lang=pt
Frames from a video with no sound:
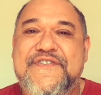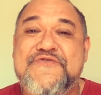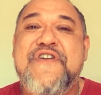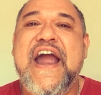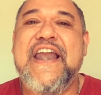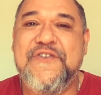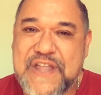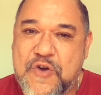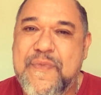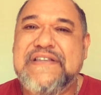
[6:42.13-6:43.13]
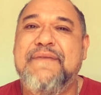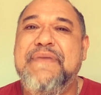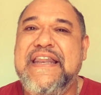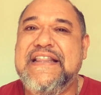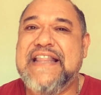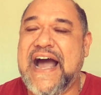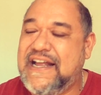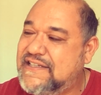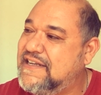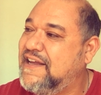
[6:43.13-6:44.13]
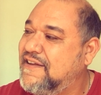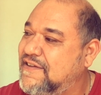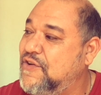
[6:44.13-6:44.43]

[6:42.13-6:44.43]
Tio Carlinhos tá com umas habilidades, né?